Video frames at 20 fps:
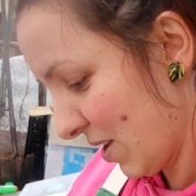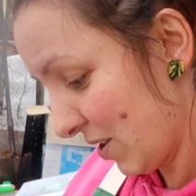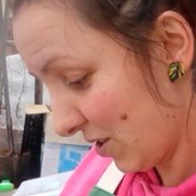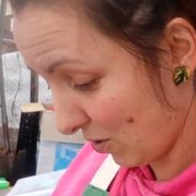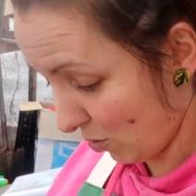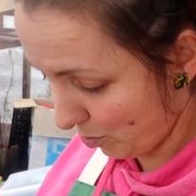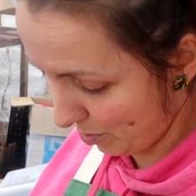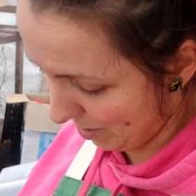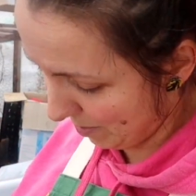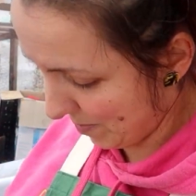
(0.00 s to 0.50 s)
de
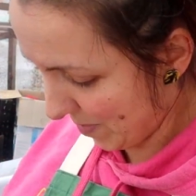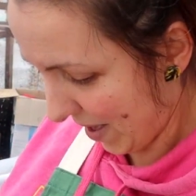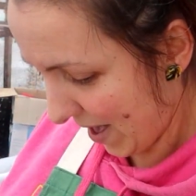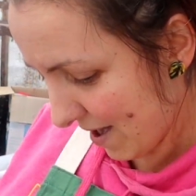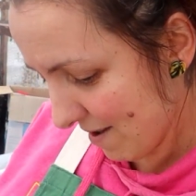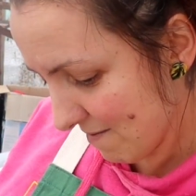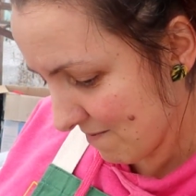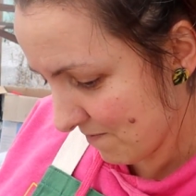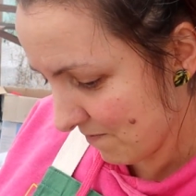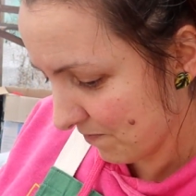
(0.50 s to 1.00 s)
ton papa.
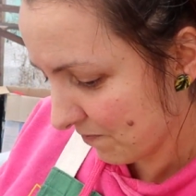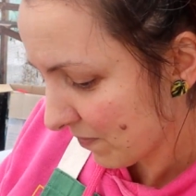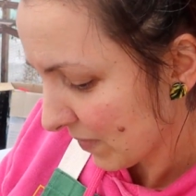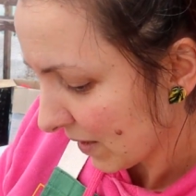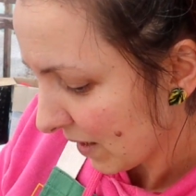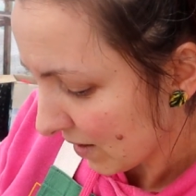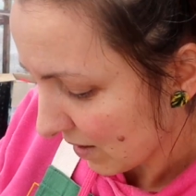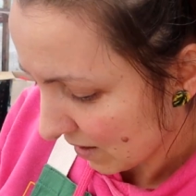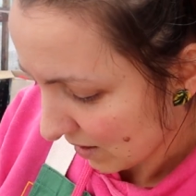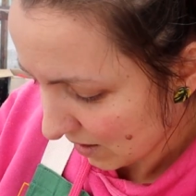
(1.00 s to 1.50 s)

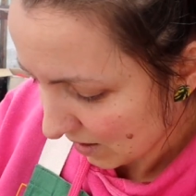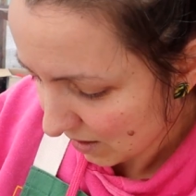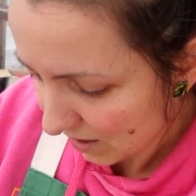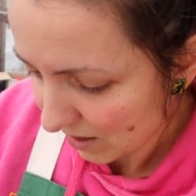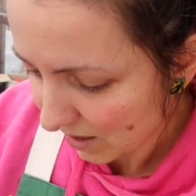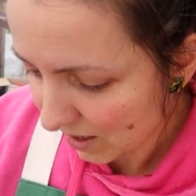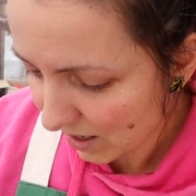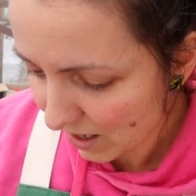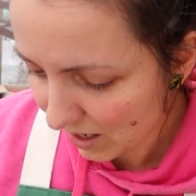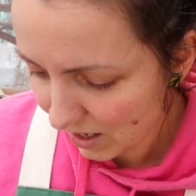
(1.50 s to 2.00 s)

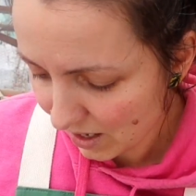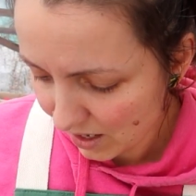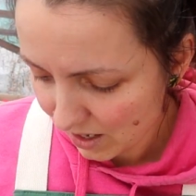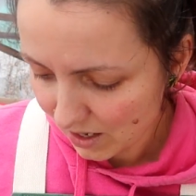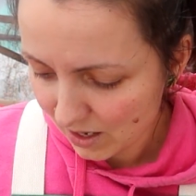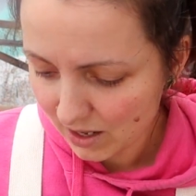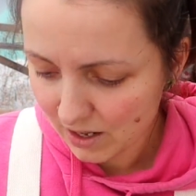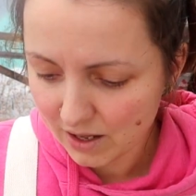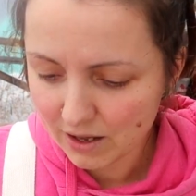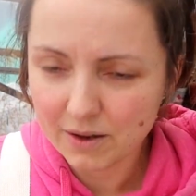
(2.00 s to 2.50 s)

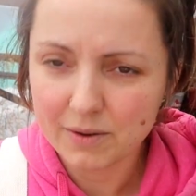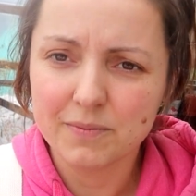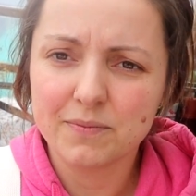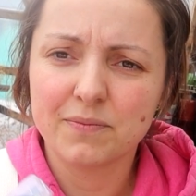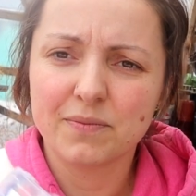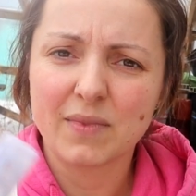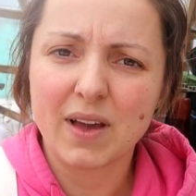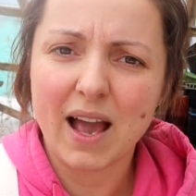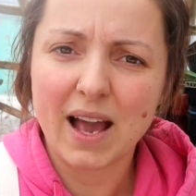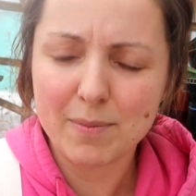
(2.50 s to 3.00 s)
Euh,
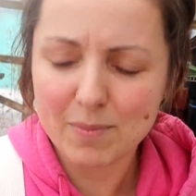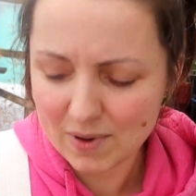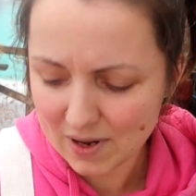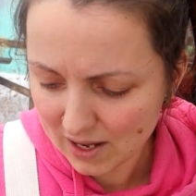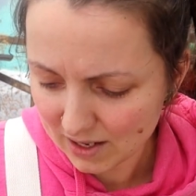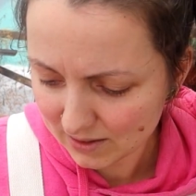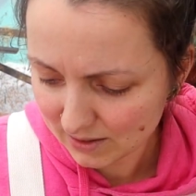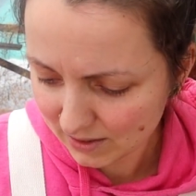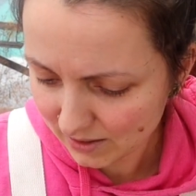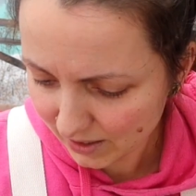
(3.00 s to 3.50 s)
à
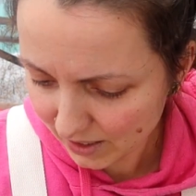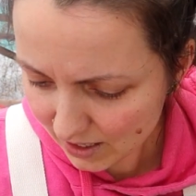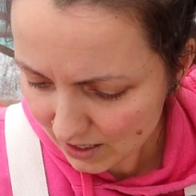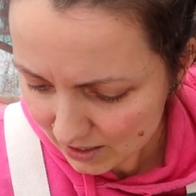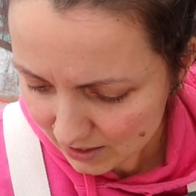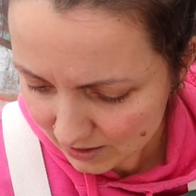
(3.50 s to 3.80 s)
planter.